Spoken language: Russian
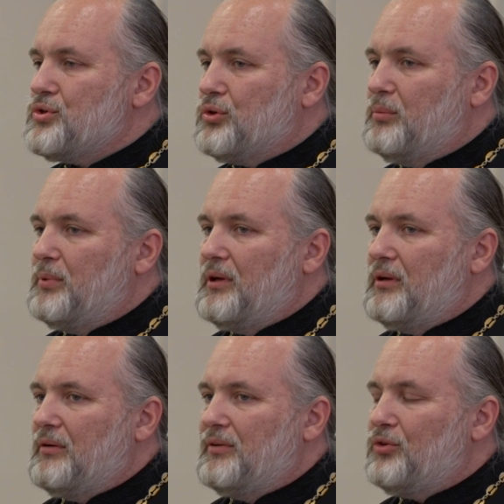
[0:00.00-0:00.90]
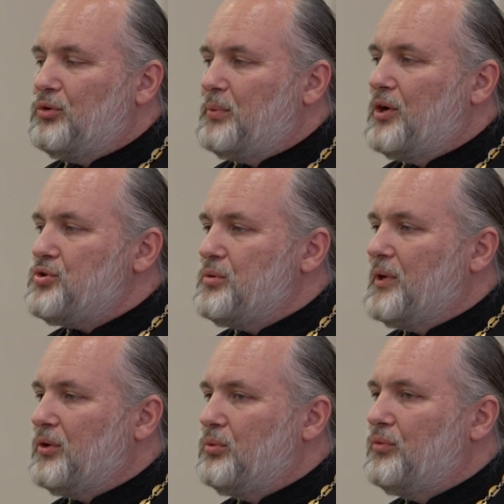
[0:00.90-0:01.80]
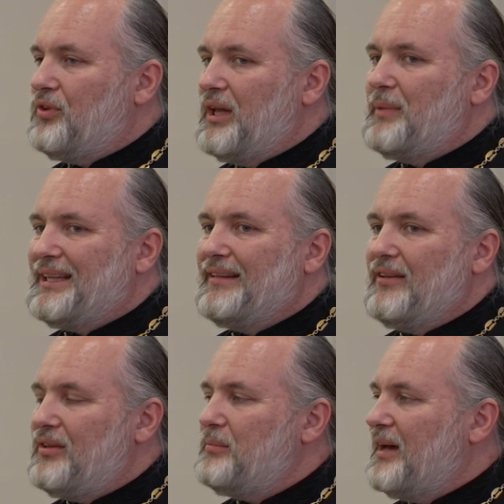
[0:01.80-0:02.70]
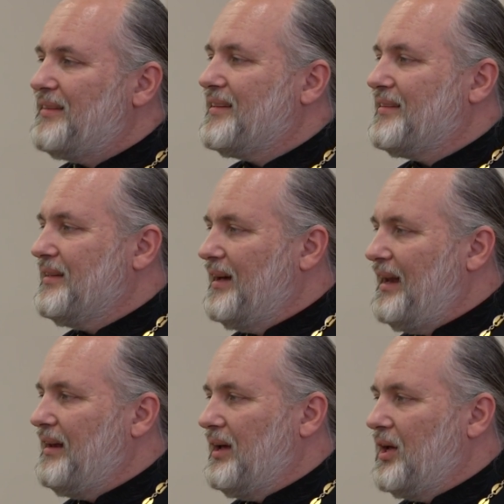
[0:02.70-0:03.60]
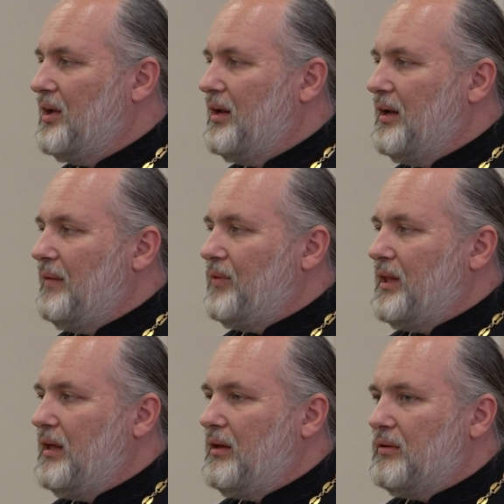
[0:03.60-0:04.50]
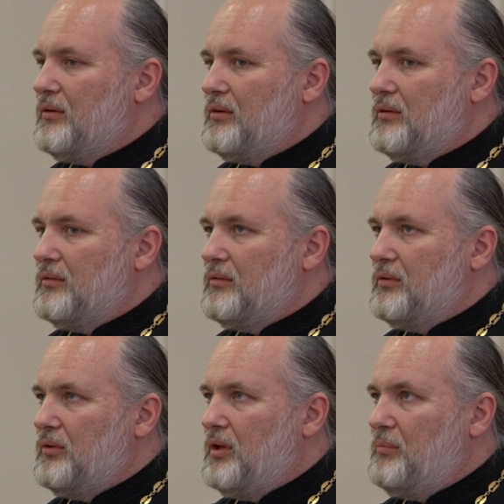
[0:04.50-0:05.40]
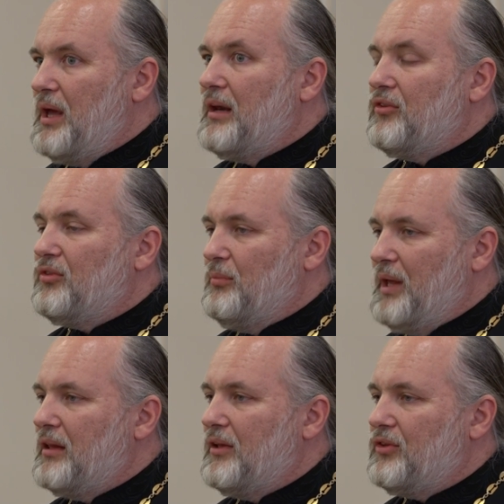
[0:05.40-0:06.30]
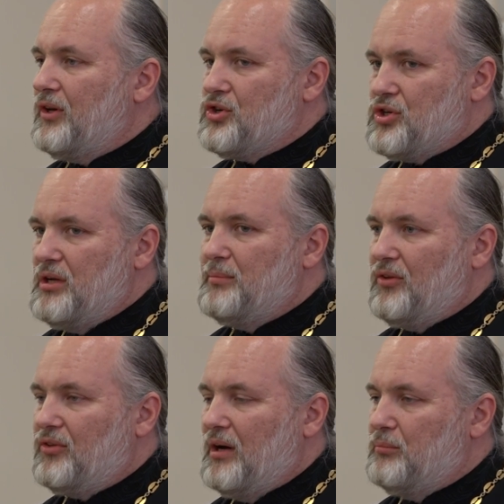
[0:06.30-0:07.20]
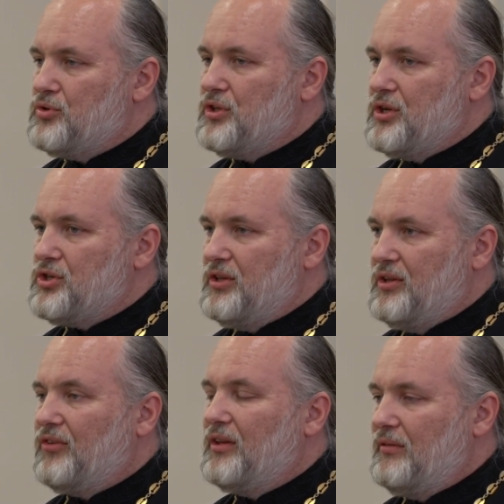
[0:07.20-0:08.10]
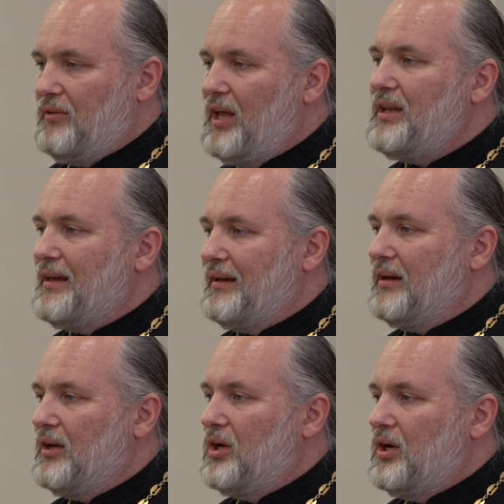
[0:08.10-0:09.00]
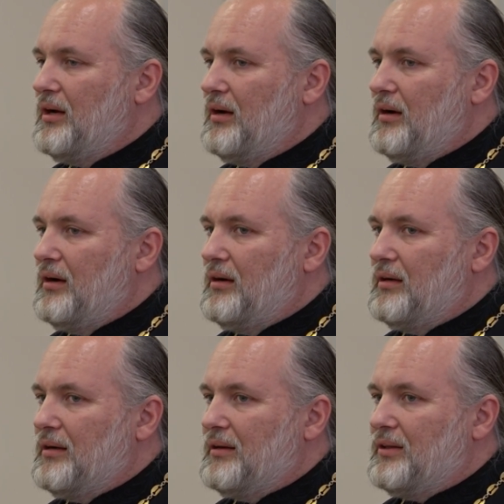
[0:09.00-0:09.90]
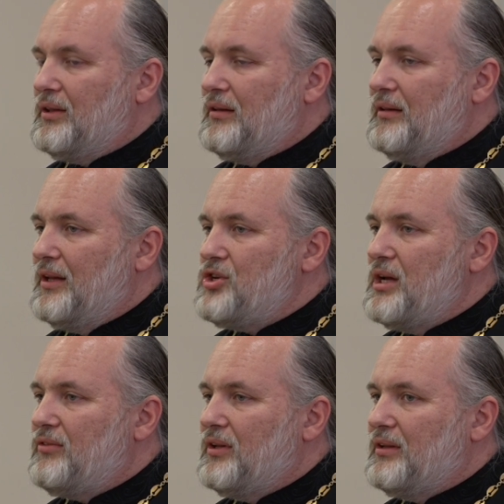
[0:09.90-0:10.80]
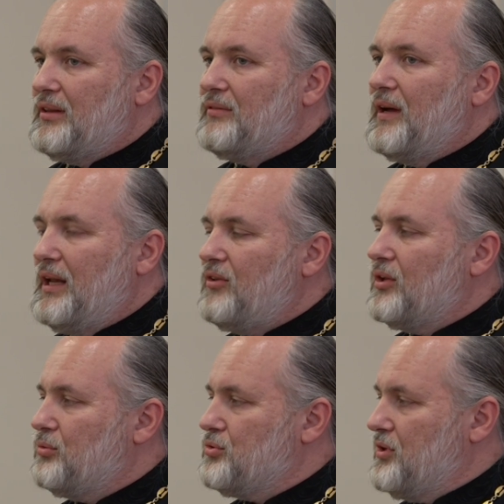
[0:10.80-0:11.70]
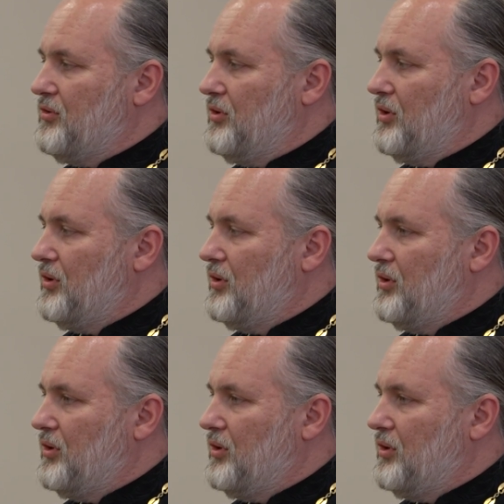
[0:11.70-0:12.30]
чтобы в наступающем году все мы это для себя осознали и имели смелость, решимость, а может даже и дерзновение э, начать творить эту жизнь